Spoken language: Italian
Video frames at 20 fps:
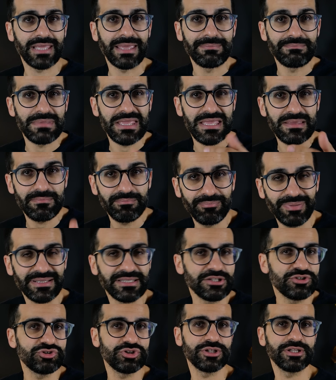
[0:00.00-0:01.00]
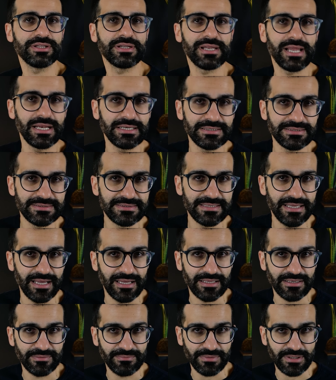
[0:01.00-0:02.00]
che mi impedisce di
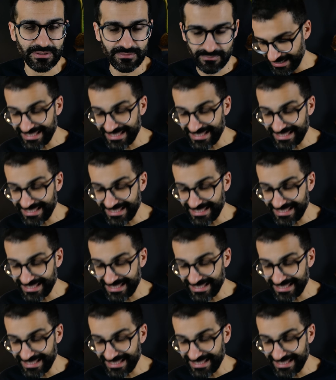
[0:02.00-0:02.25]
realizzarmi.